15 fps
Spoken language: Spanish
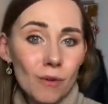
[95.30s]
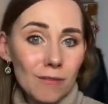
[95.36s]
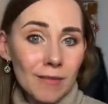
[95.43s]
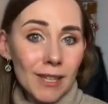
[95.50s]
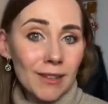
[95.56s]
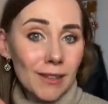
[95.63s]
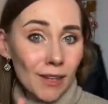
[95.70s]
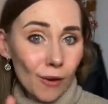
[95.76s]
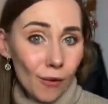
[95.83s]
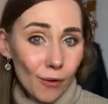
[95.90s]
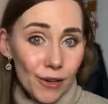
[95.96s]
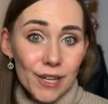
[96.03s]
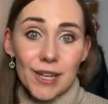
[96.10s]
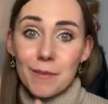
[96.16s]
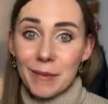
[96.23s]
entre
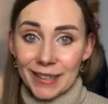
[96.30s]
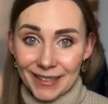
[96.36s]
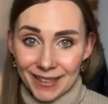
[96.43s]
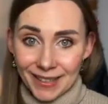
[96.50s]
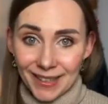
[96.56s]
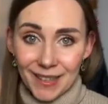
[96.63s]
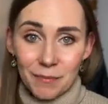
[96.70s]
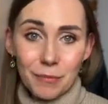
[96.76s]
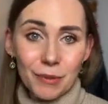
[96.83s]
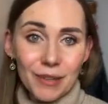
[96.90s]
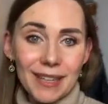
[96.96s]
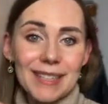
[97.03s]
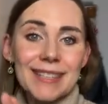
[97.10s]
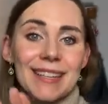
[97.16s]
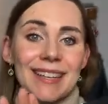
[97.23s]
hoy y mañana
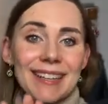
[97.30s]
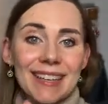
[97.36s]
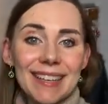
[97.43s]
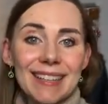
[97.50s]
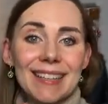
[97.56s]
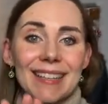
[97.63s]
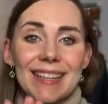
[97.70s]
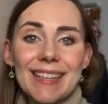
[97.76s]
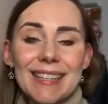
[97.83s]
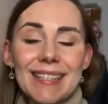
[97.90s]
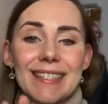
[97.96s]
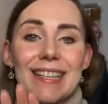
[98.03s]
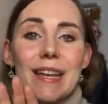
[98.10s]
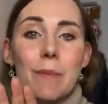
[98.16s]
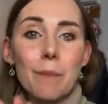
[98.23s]
podrás ganarte
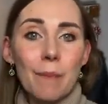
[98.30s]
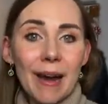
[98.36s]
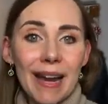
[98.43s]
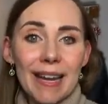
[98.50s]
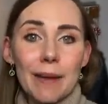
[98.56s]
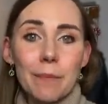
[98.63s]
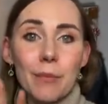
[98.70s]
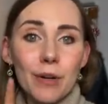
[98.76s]
este vale,